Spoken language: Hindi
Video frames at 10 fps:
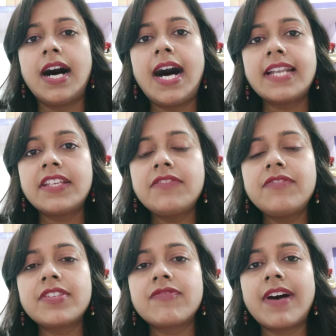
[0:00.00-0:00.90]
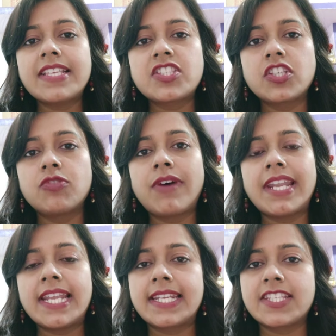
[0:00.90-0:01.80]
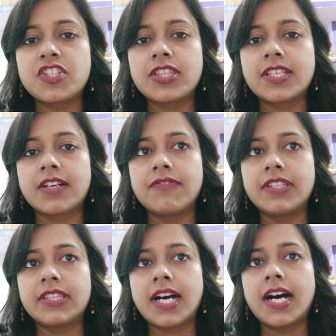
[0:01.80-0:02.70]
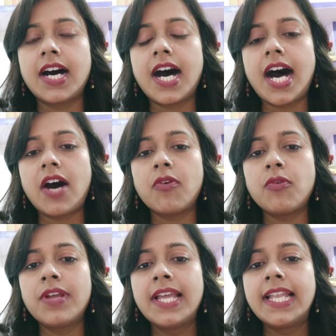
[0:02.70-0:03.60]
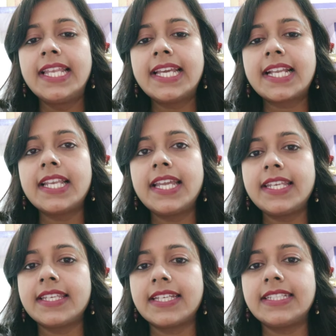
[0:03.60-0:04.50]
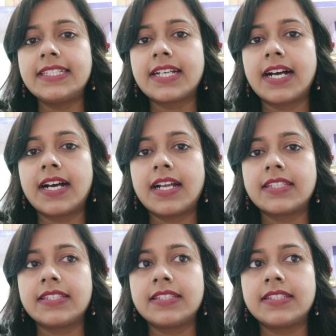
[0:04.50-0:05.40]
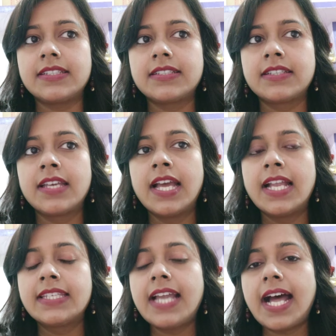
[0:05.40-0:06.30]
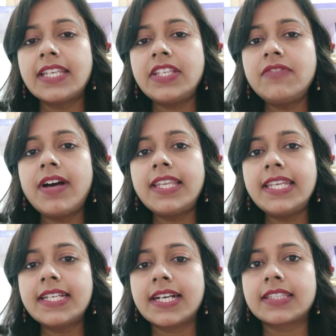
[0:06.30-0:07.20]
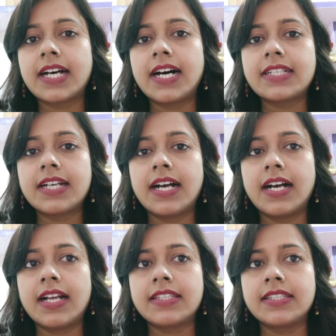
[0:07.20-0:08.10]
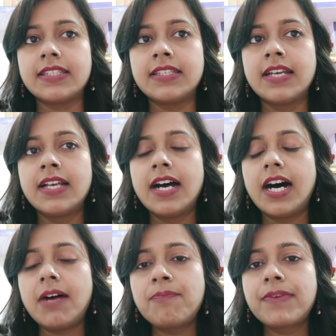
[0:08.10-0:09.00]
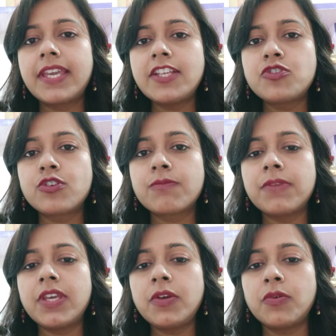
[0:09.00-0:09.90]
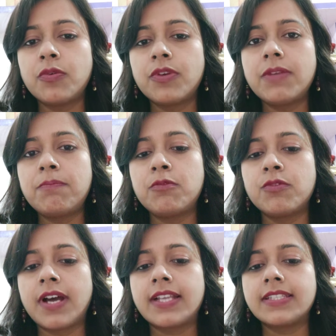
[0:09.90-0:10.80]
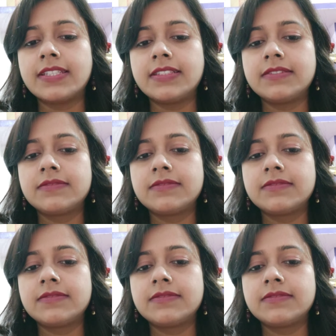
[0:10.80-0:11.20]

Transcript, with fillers: आनंद विश्वास जी द्वारा रचित कविता आओ लिख ले नई कहानी नानी वाली कथा कहानी अब के युग में हुई पुरानी